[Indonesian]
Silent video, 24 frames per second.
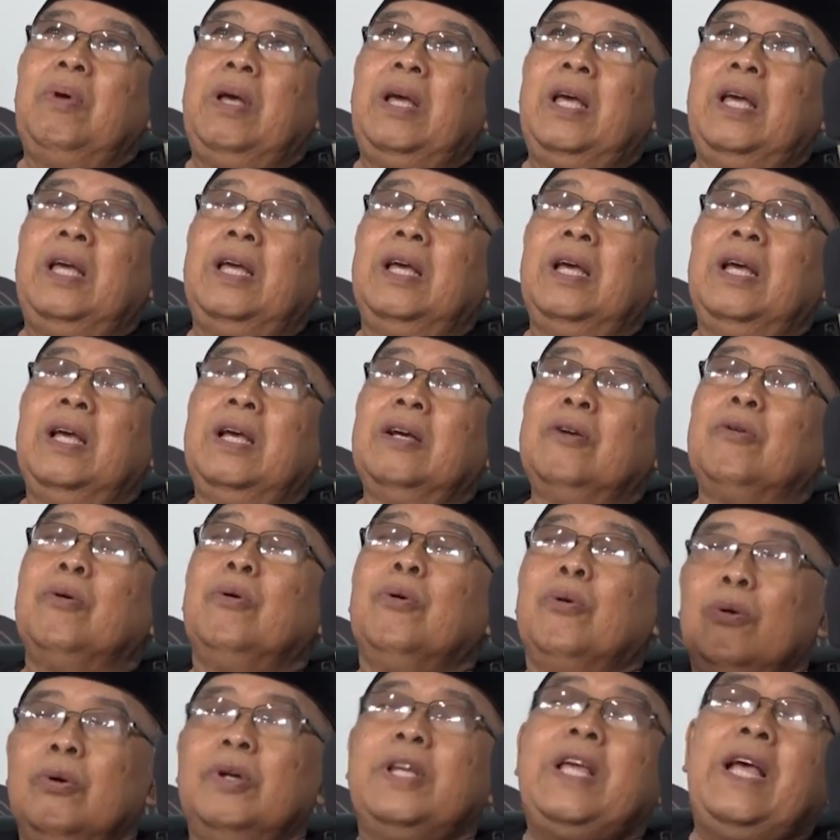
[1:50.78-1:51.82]
eh
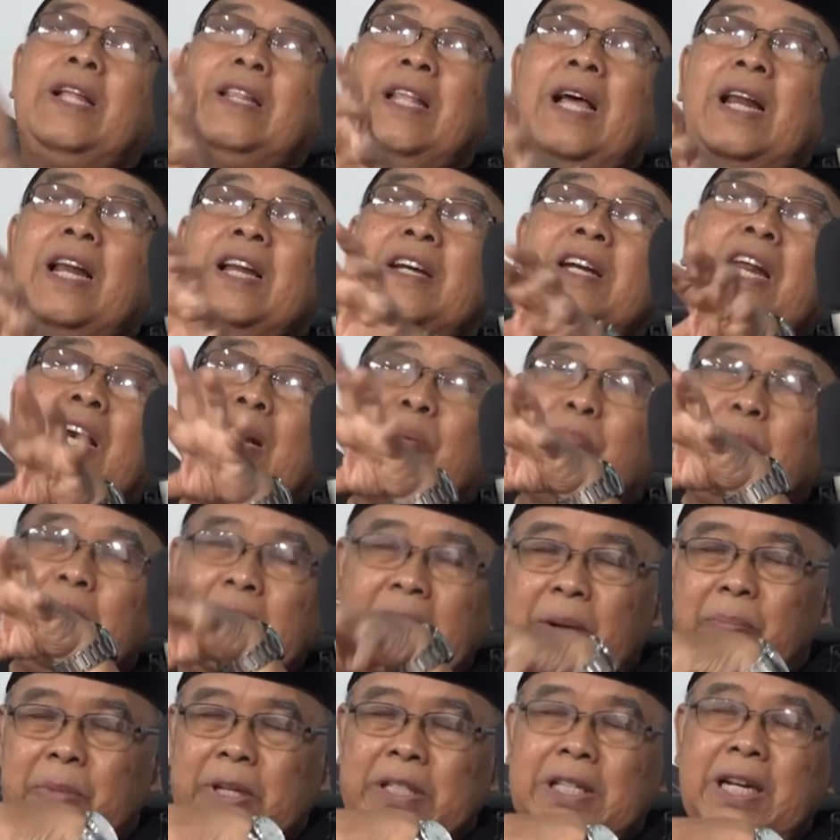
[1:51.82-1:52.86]
guru Kiai Dahlan dalam
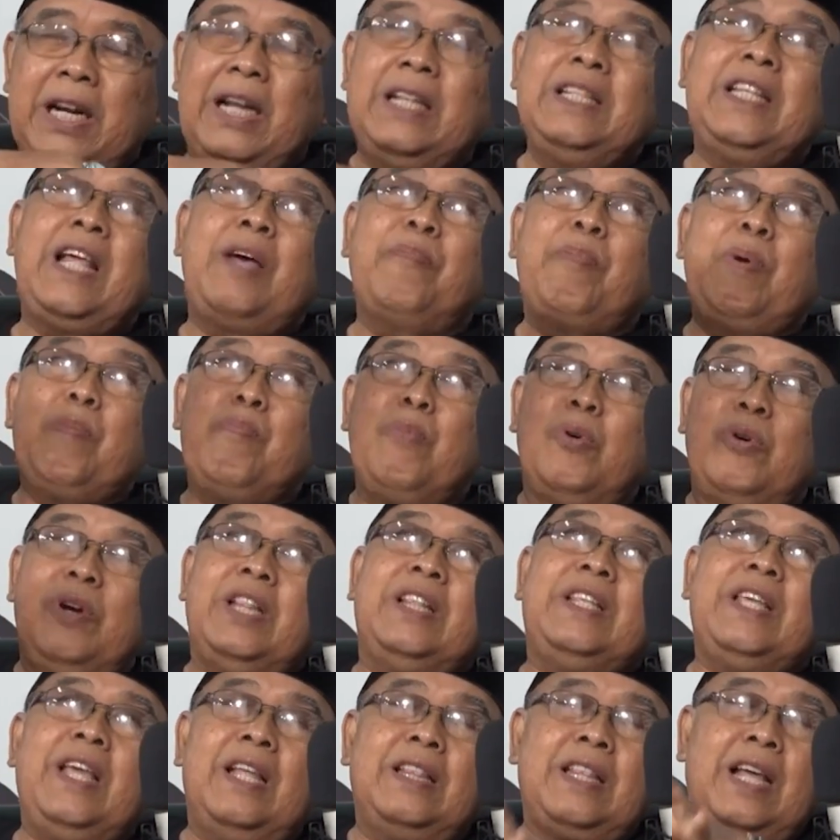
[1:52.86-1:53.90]
bidang kemasyarakatan, tapi
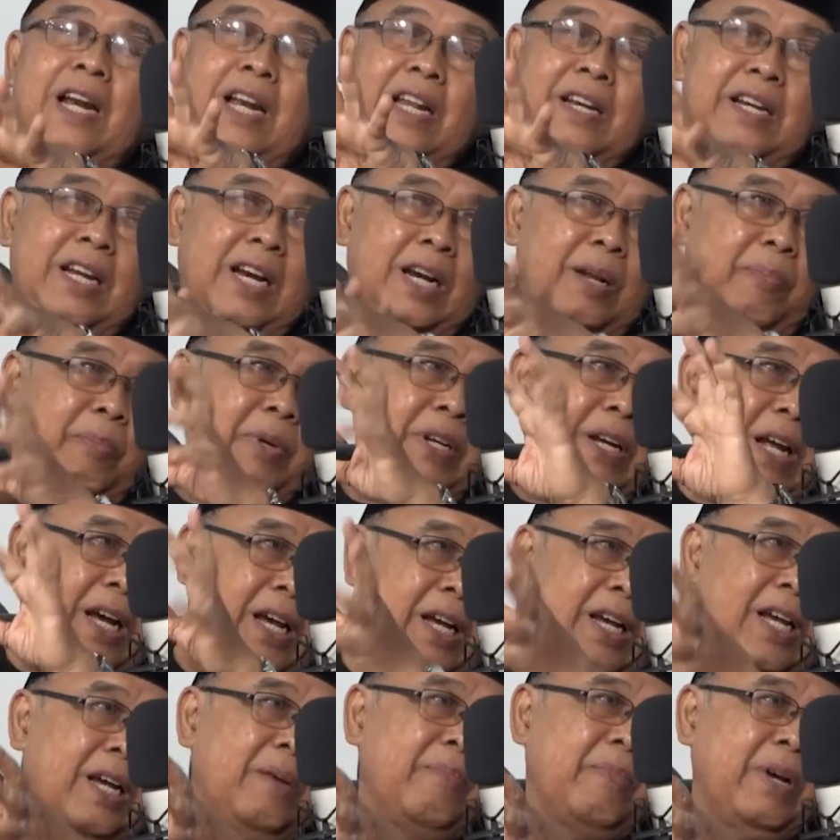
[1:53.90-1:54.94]
murid Kiai Dahlan dalam bidang
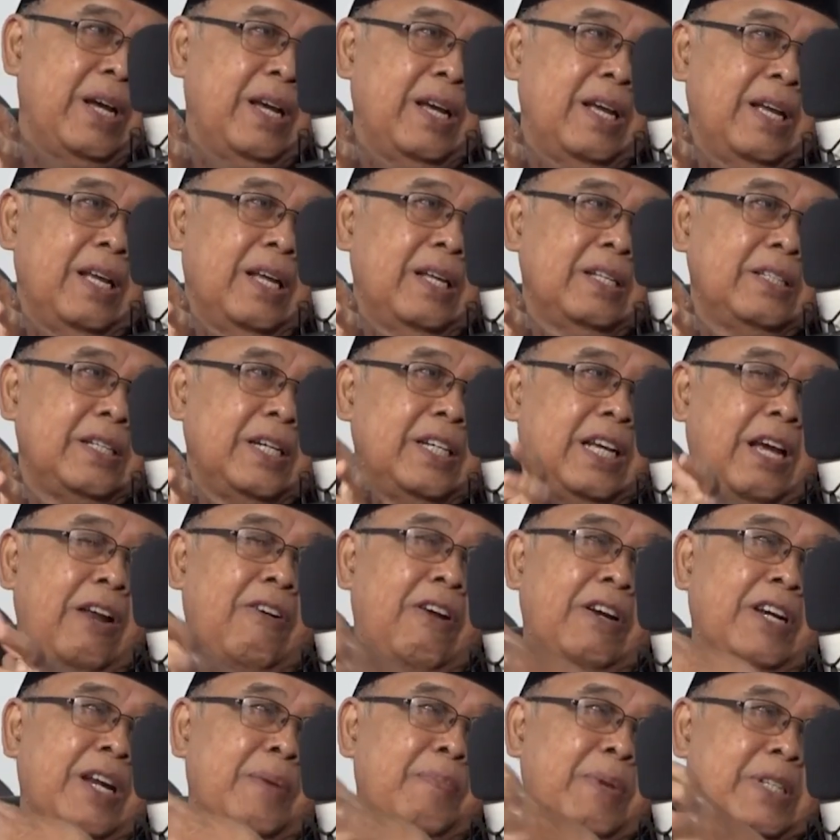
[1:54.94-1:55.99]
agama. Oh. Jadi
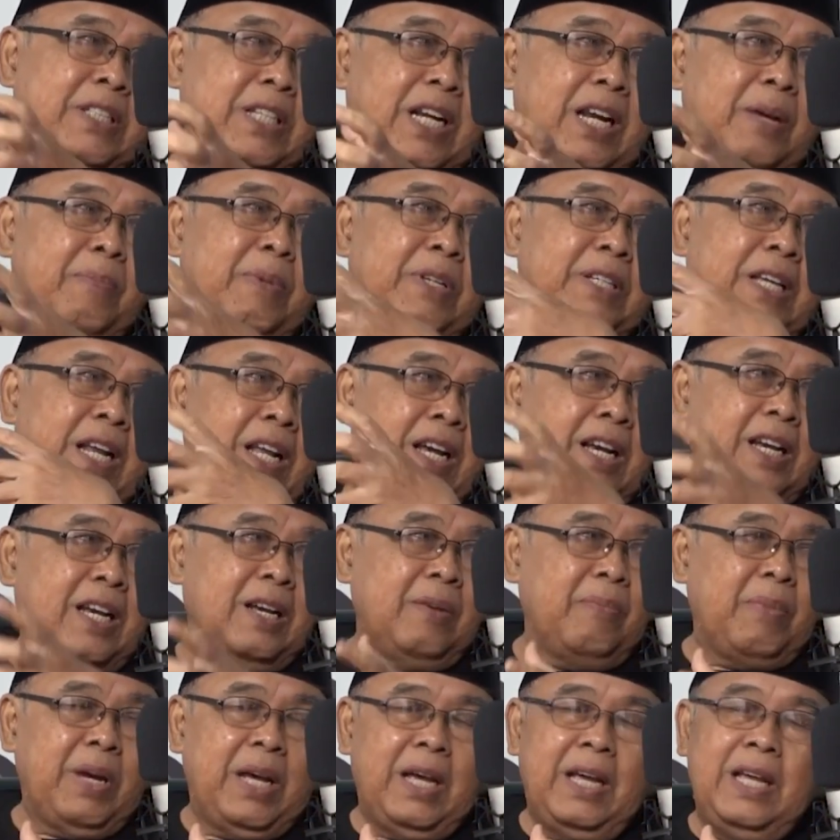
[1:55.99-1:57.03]
kalau ada masalah-masalah
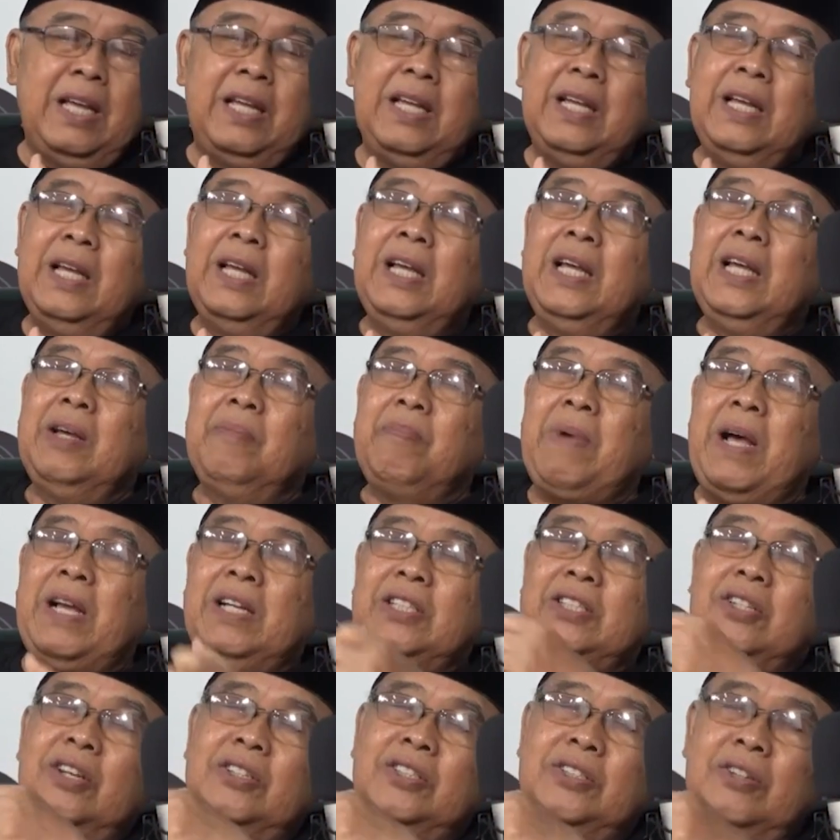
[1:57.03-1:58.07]
agama,
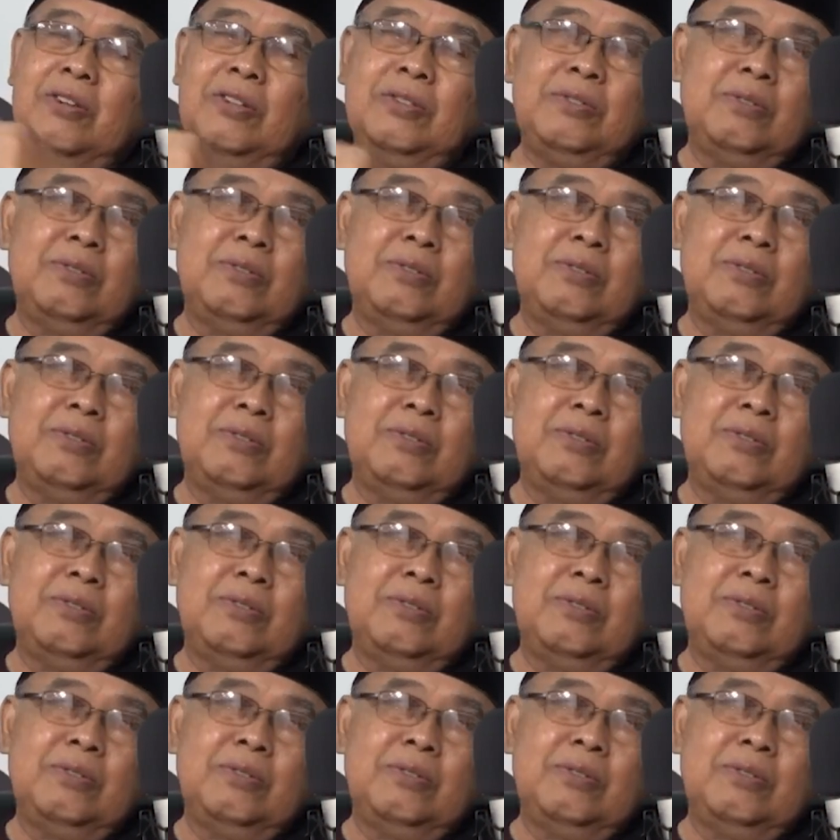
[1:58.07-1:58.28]
Pak Sosro